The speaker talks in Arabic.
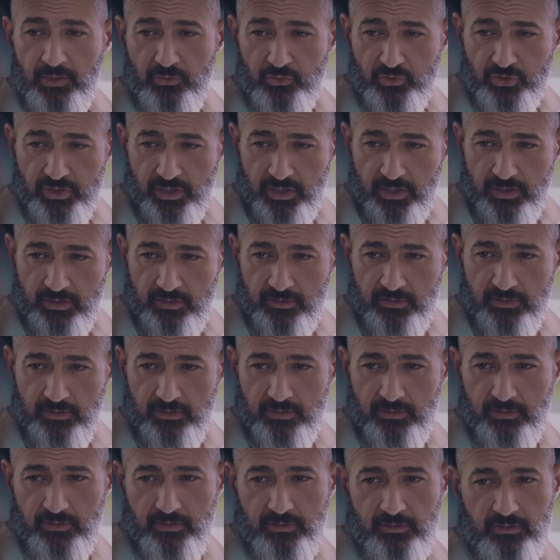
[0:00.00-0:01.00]
لو
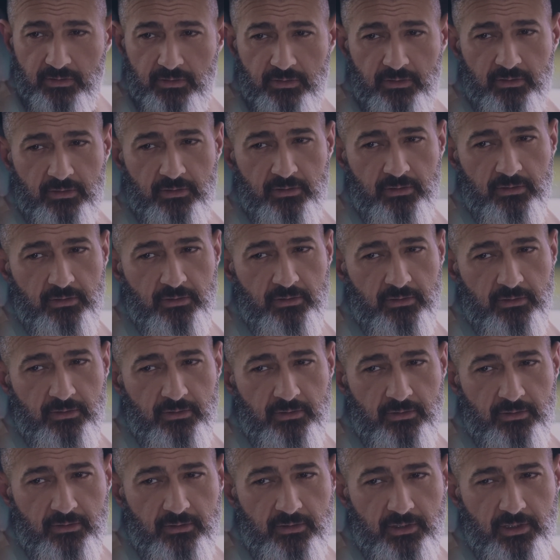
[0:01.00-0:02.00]
سكتي
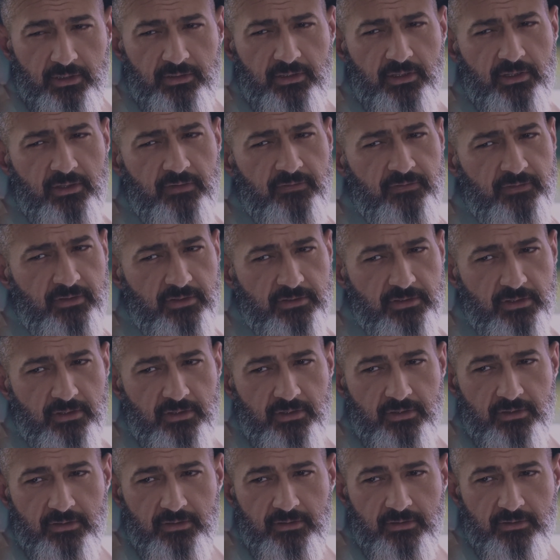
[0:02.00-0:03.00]
هتقلي في
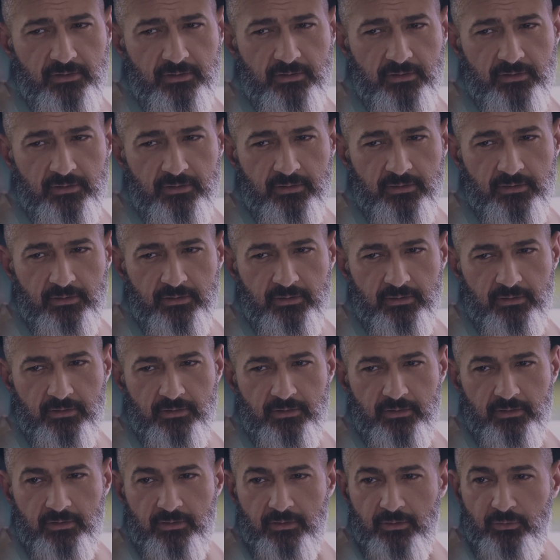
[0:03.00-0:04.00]
نظري
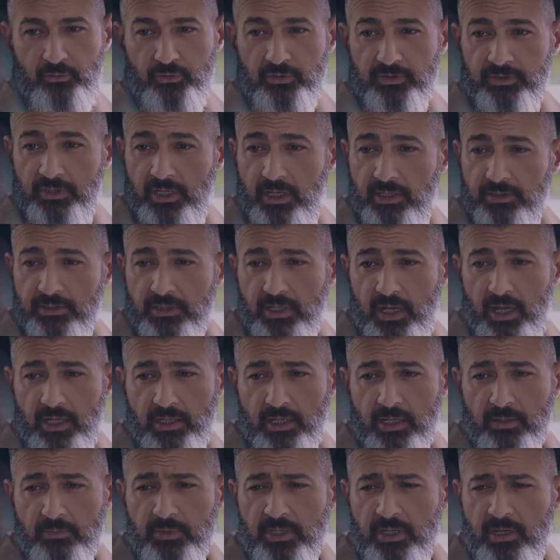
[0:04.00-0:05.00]
أنت عندي
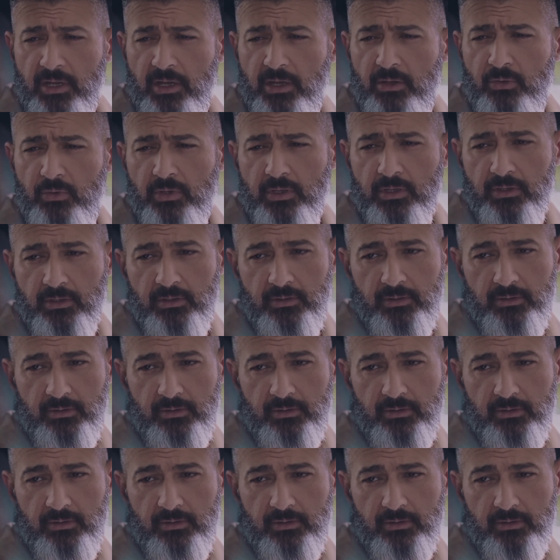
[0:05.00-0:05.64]
حاجة كبيرة أوي